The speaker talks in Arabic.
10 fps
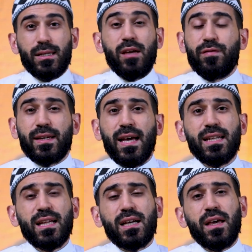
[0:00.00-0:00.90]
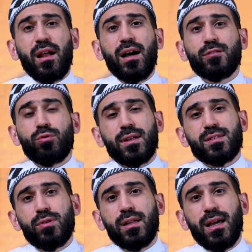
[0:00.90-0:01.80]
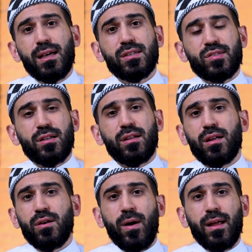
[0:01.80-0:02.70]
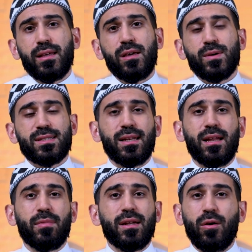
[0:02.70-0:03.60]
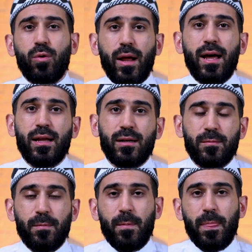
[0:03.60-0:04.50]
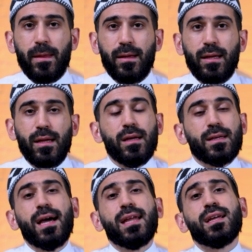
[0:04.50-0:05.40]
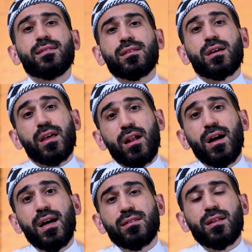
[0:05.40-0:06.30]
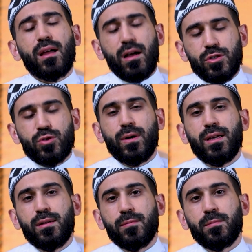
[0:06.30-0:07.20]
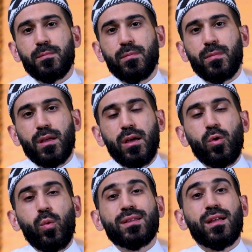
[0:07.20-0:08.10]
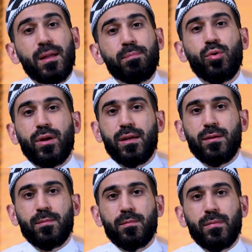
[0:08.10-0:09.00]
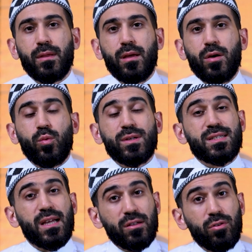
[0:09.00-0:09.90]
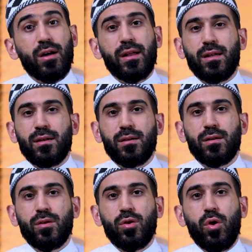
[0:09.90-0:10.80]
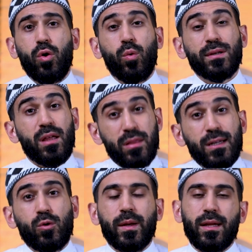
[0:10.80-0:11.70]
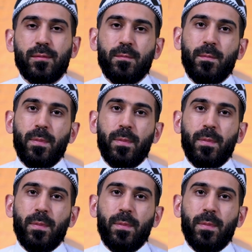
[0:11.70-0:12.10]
كيف كانت قراءه رسول الله صلى الله عليه وسلم للقران كانت قراءة تخشع وتدبر واستحضار وتذكر